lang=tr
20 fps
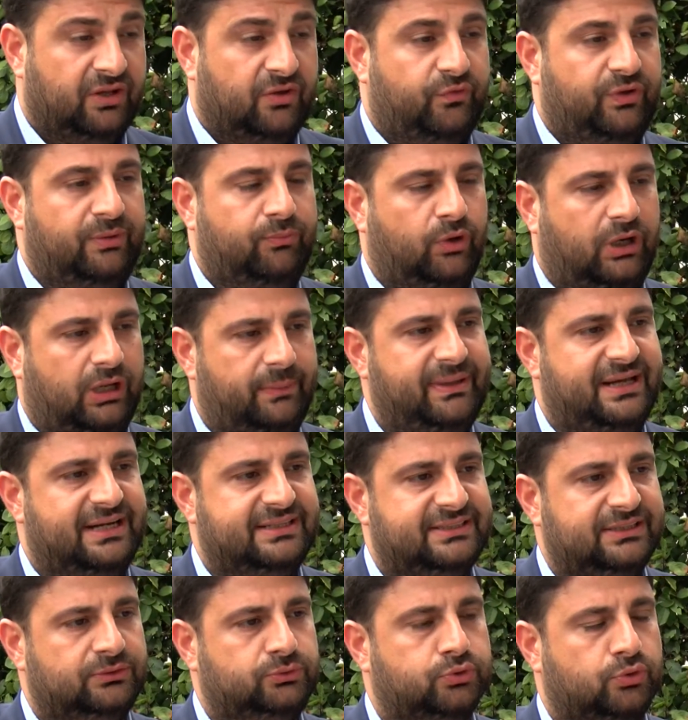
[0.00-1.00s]
Ve bu
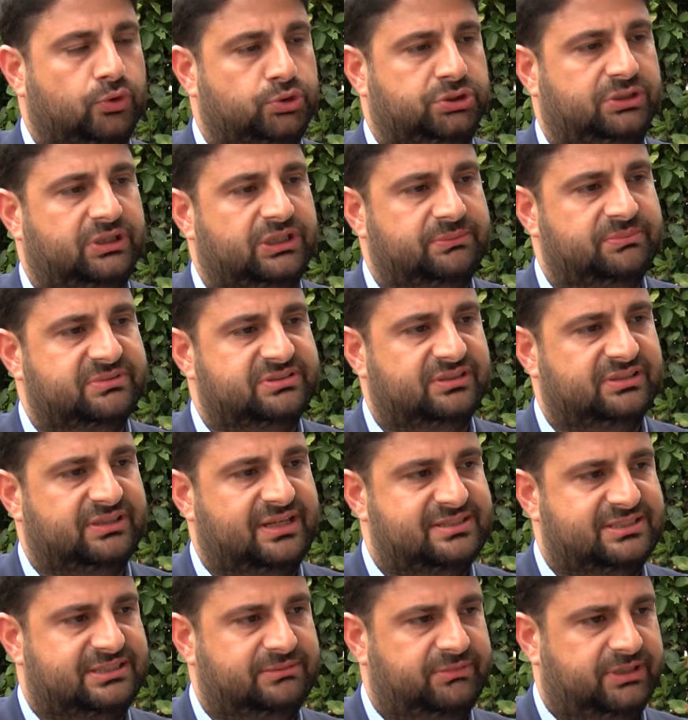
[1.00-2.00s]
haberde kurucularımızın
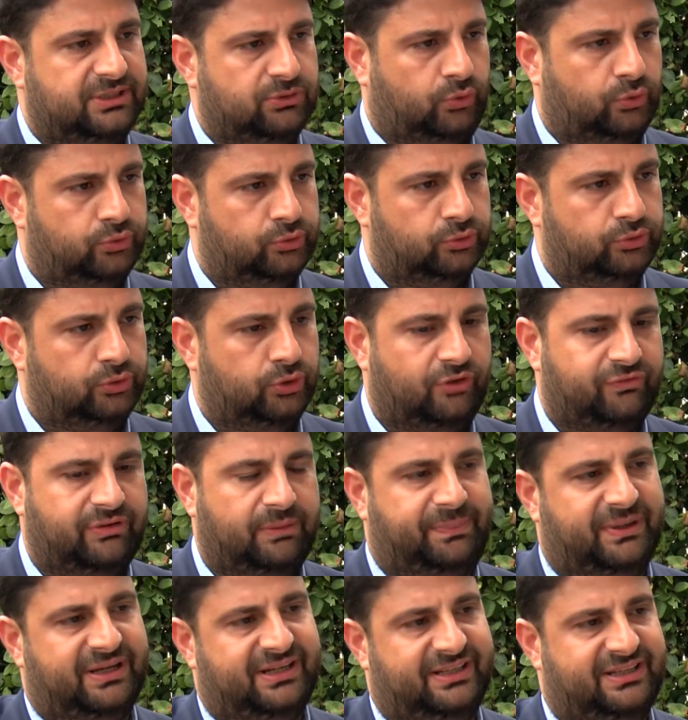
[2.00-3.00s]
resimleri koyuluyor ve
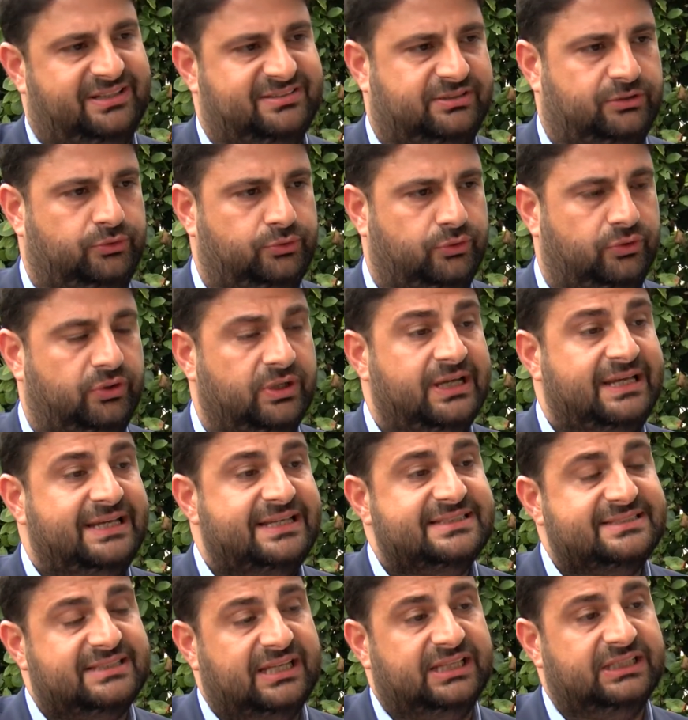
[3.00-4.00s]
para yazılıyor.
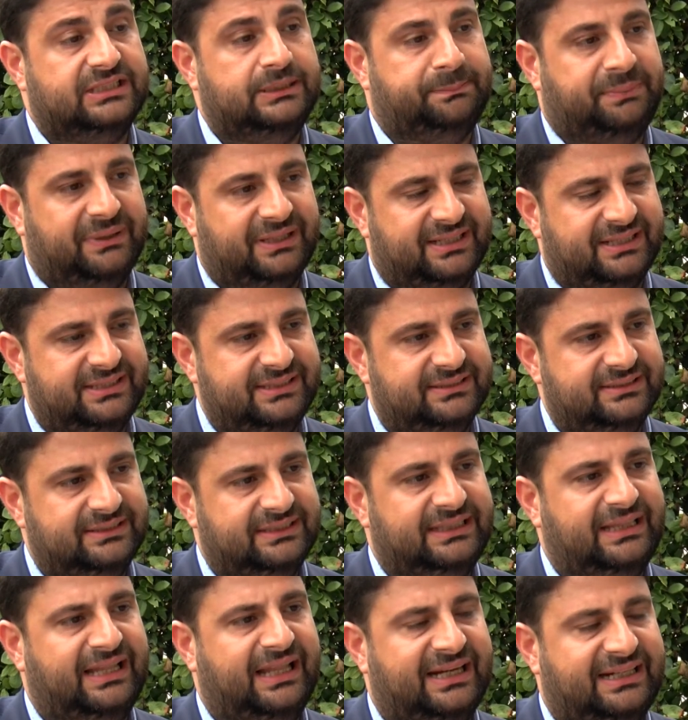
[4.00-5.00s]
Sanki parayı
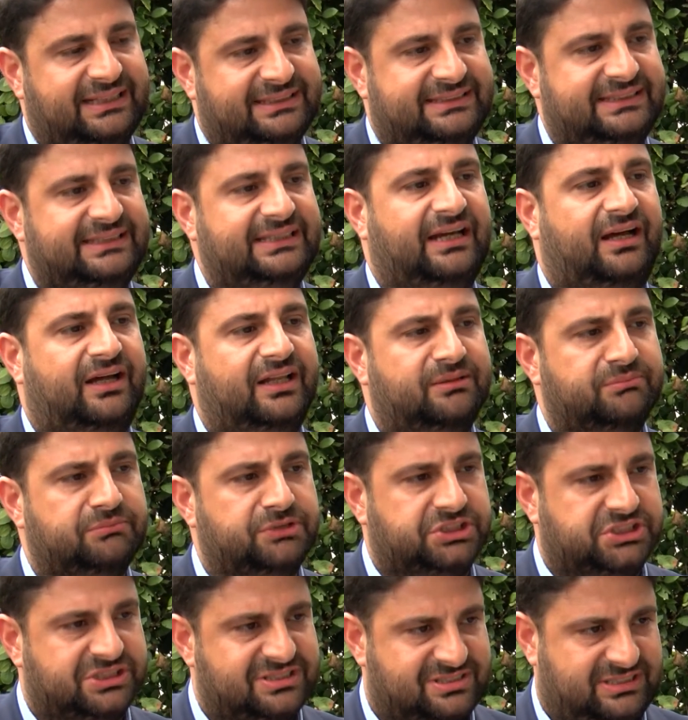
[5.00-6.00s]
nakdi
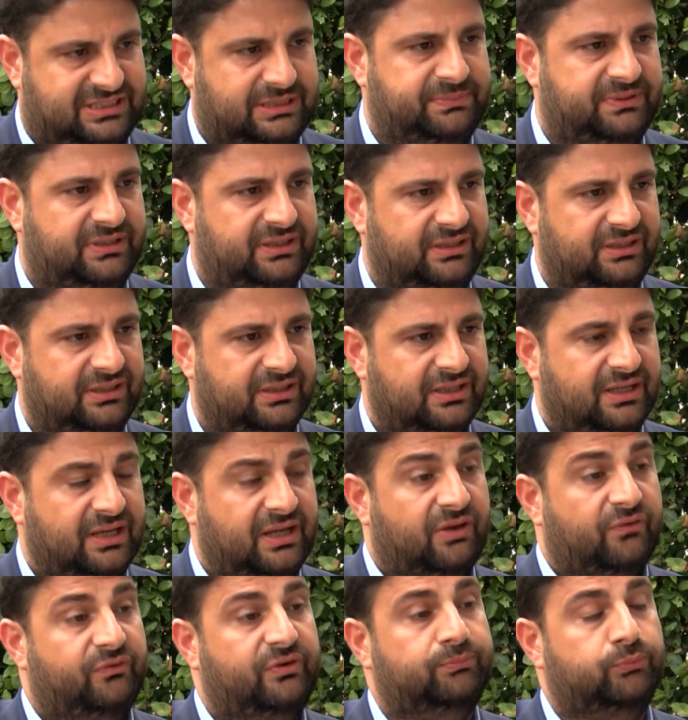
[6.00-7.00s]
almışız gibi
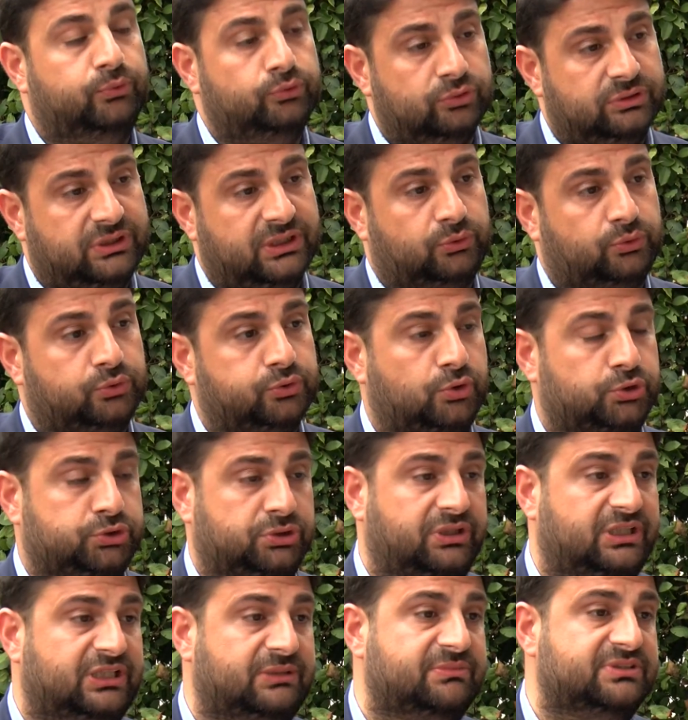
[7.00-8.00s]
ve bunu da
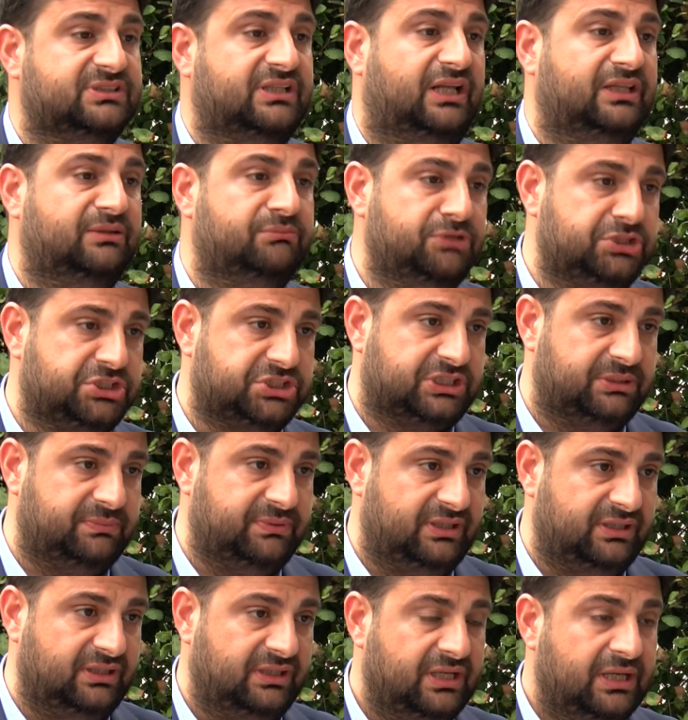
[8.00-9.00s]
kurucularımız almış
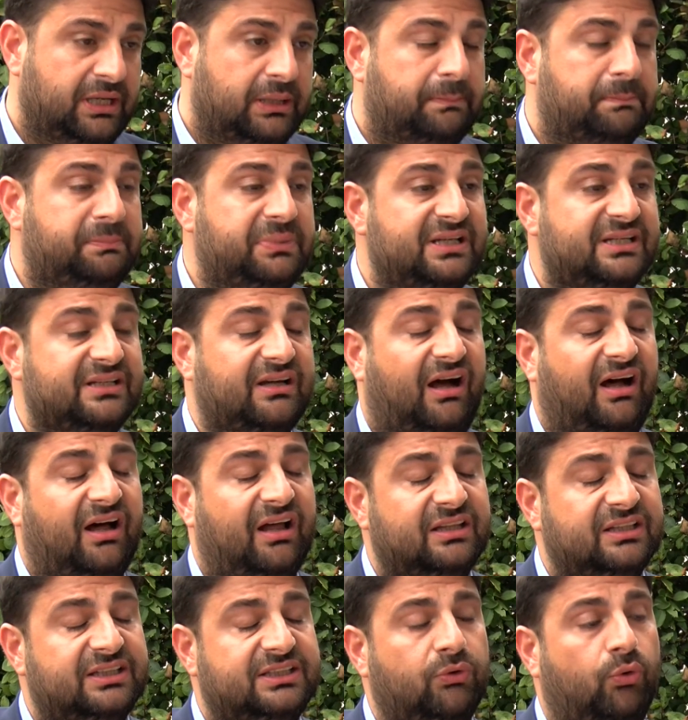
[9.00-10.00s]
gibi bir
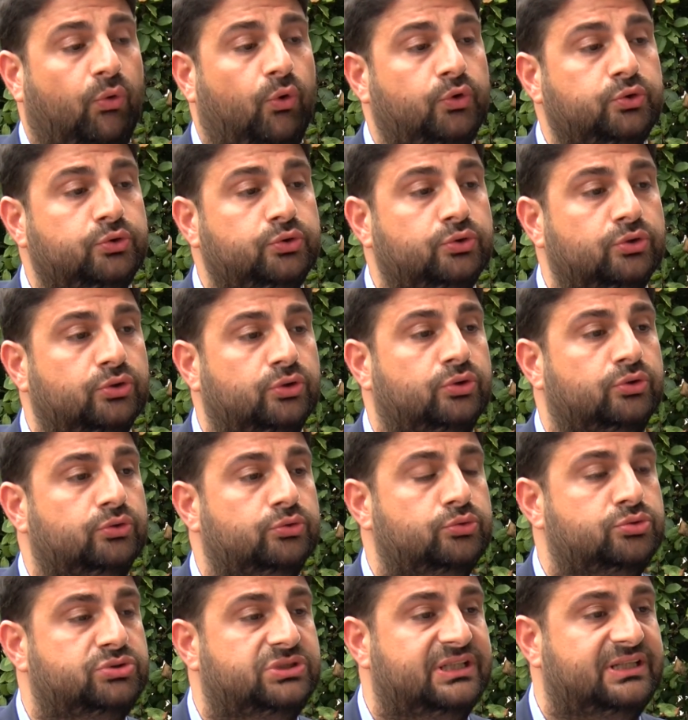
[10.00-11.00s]
algı oyunu
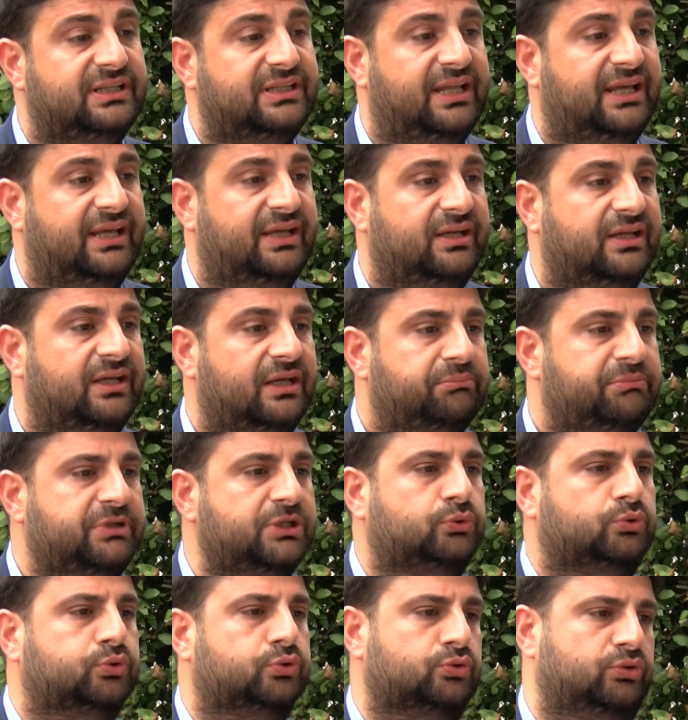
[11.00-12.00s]
üzerine bir
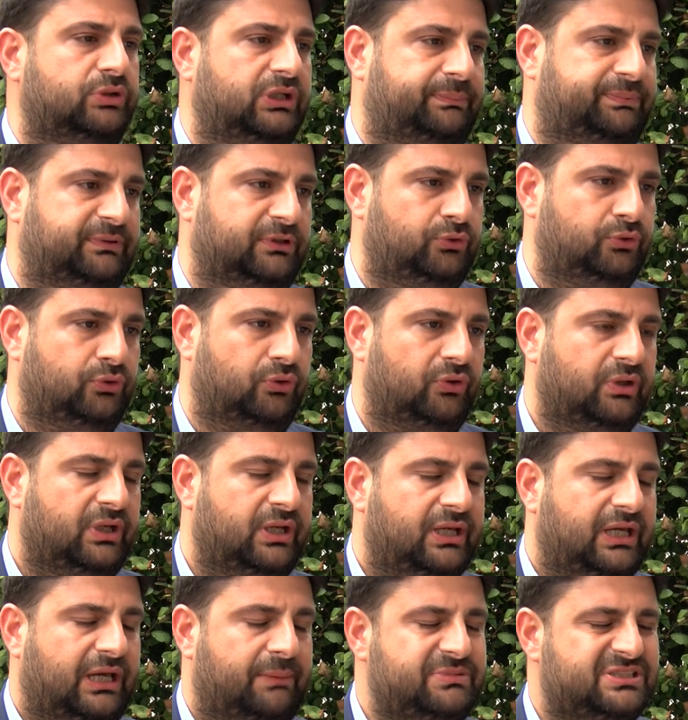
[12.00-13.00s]
kurgu yapılıyor.
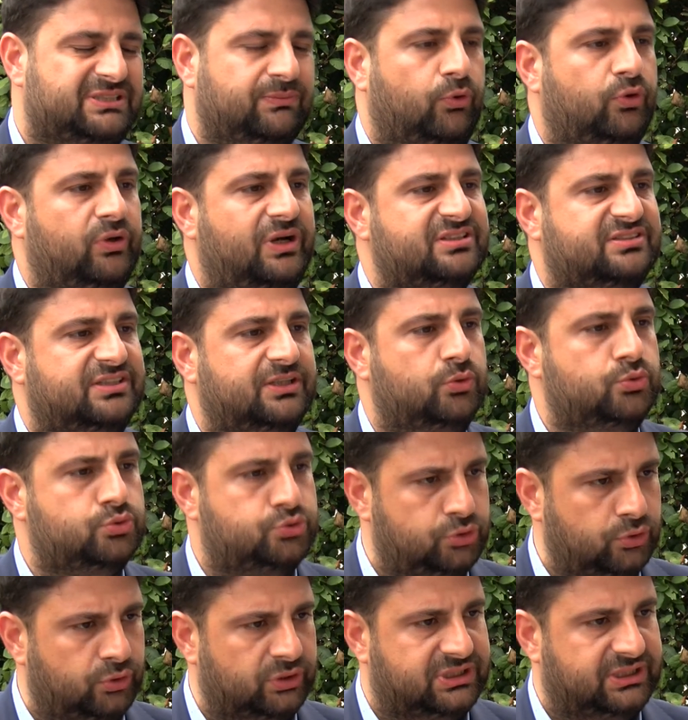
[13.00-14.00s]
Ya bizi bu öylesine
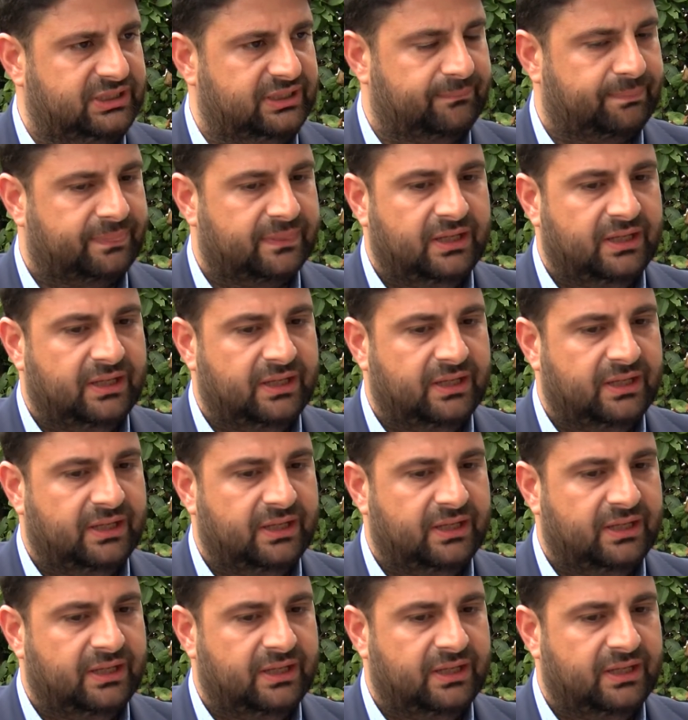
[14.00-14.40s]
üzüyor ki